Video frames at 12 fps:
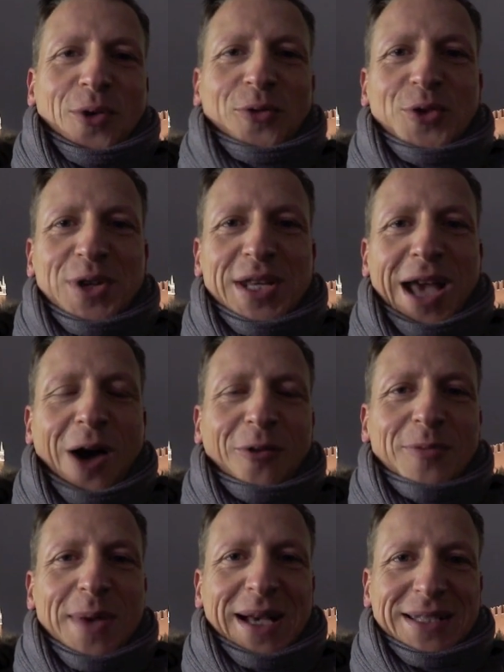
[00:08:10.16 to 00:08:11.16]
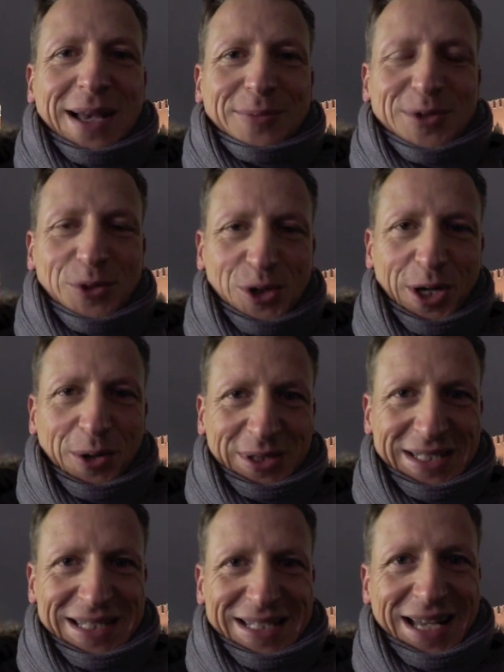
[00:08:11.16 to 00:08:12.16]
Für die aufmerksamen Zuschauer
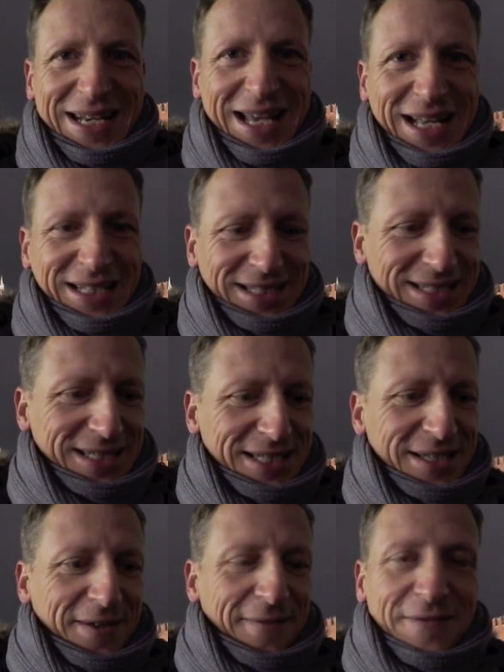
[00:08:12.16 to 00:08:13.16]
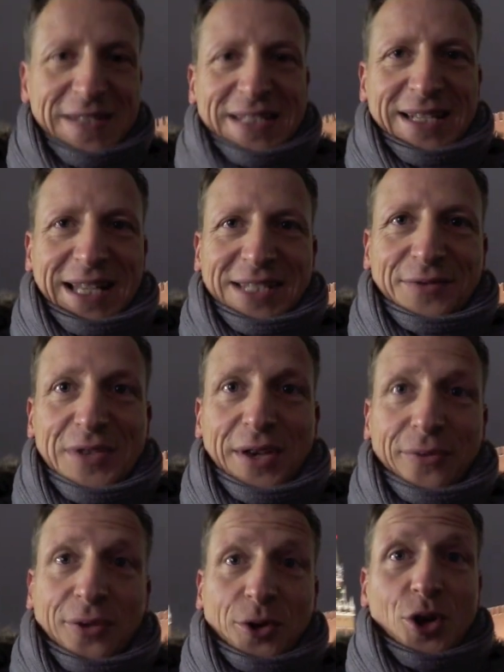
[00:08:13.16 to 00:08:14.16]
dieses Kanals, die wissen, dass
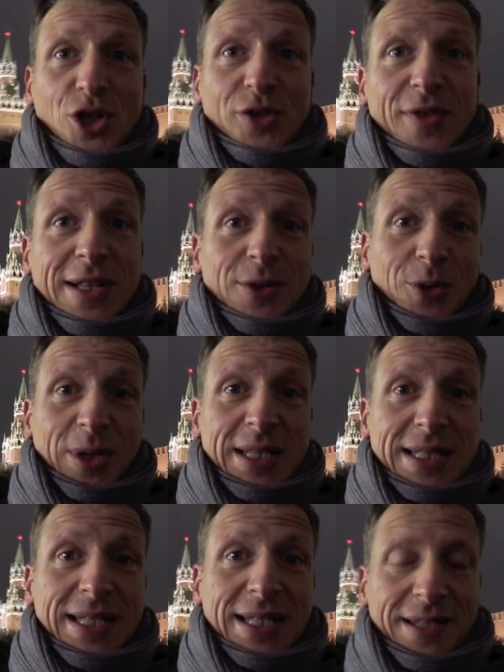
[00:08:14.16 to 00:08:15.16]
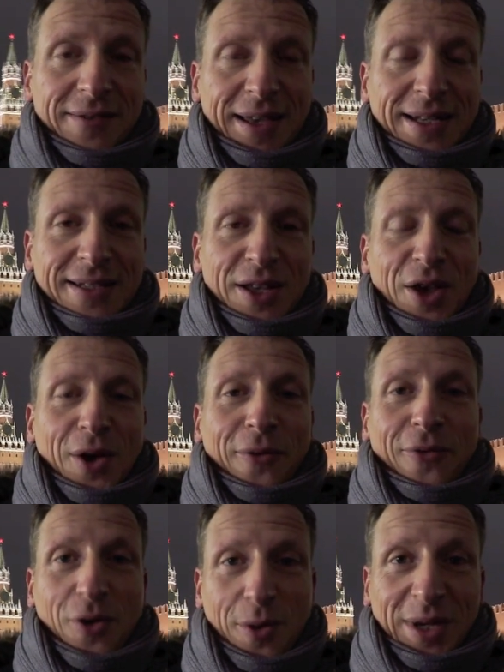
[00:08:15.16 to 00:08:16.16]
wir von Hirschfeld Touristik Event
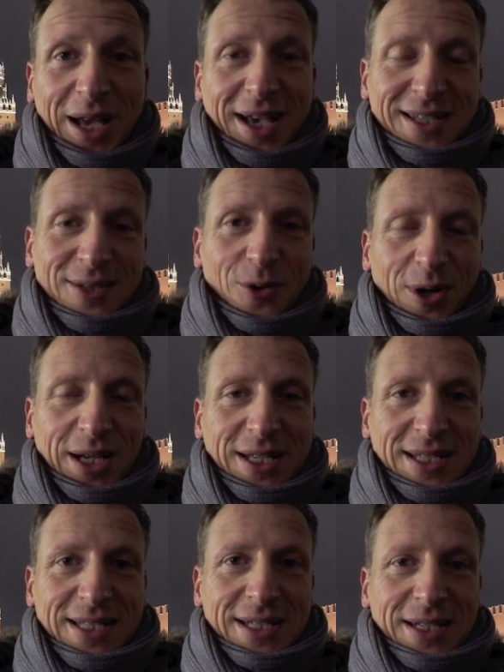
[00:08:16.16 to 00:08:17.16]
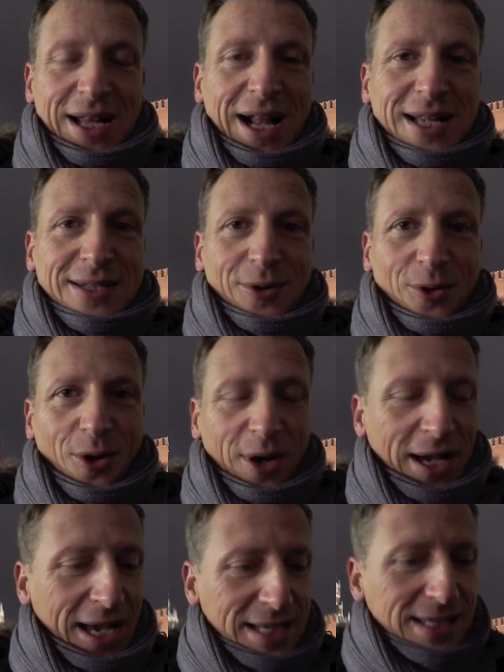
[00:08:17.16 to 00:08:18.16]
Firmenreisen organisieren. Also
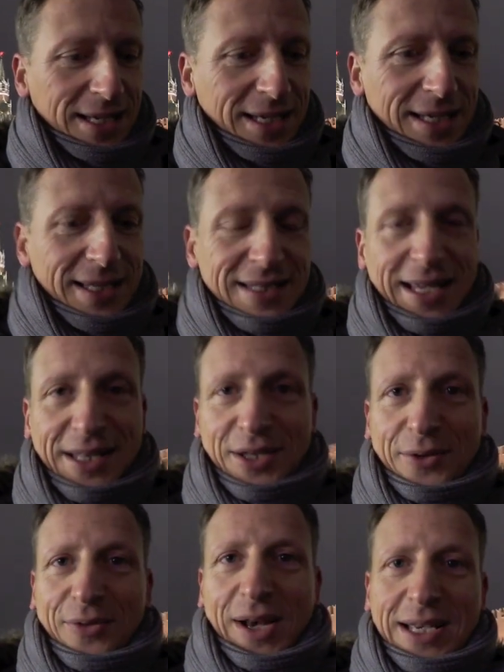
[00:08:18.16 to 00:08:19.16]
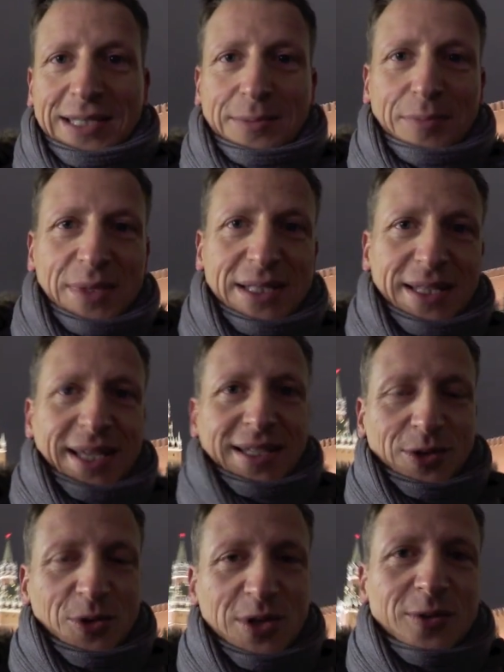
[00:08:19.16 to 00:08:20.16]
Kongresse, Incentive-Reisen,
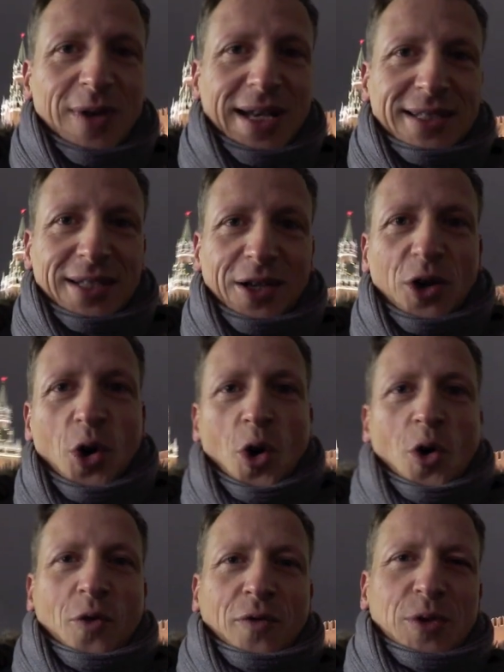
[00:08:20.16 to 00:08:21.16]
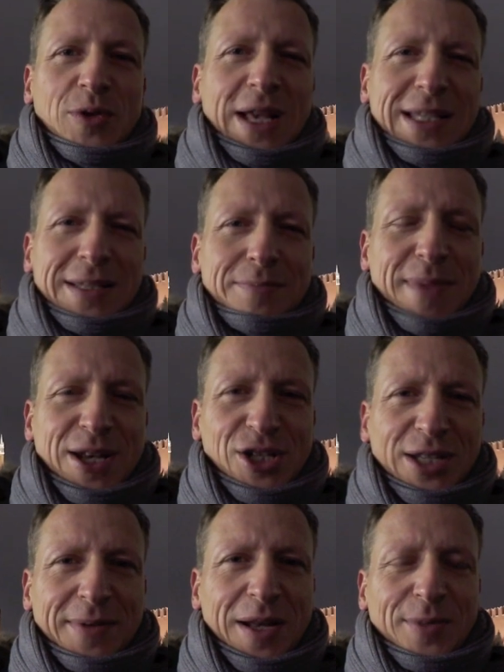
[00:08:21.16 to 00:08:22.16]
Meetings und so weiter. Und wenn du sagst, Mensch,
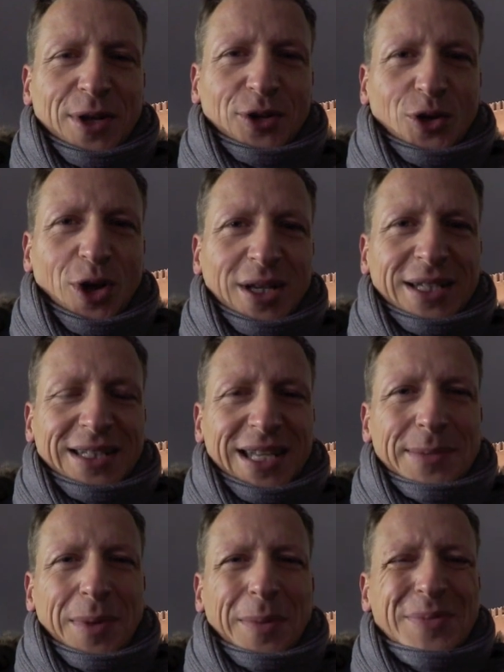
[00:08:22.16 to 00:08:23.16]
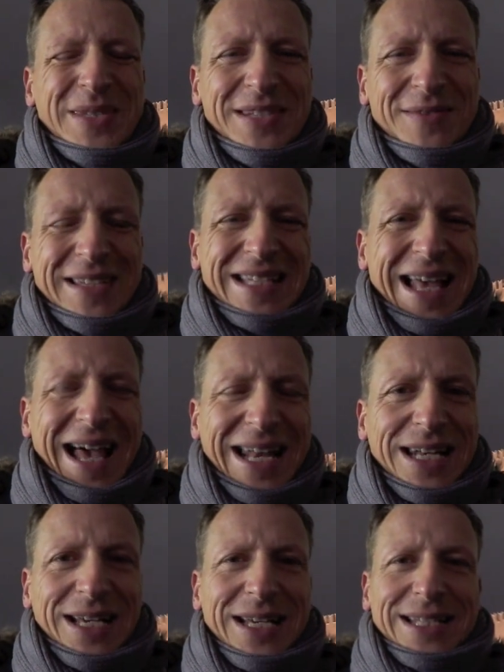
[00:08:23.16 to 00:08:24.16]
das wäre doch mal eine tolle Idee, mal ein bisschen was
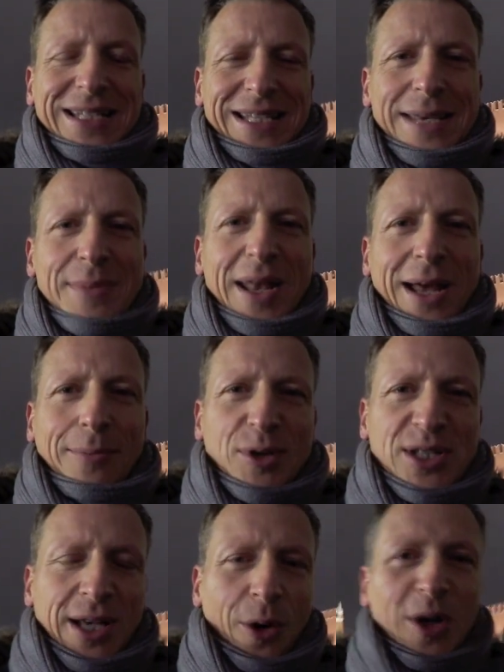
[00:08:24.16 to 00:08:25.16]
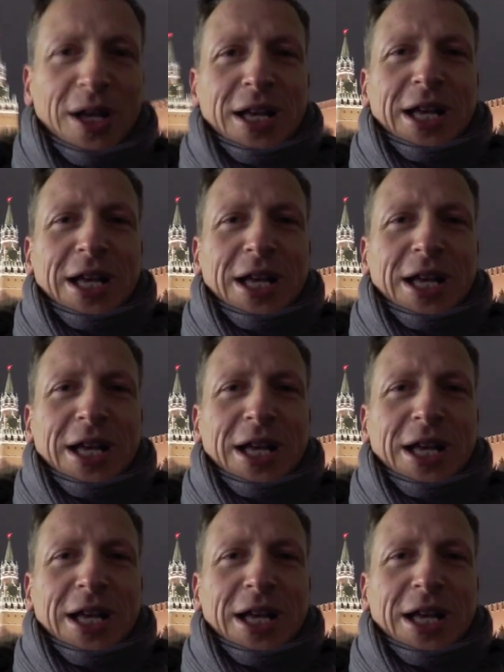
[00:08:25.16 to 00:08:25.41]
anderes. Ich gehe mal nach Moskau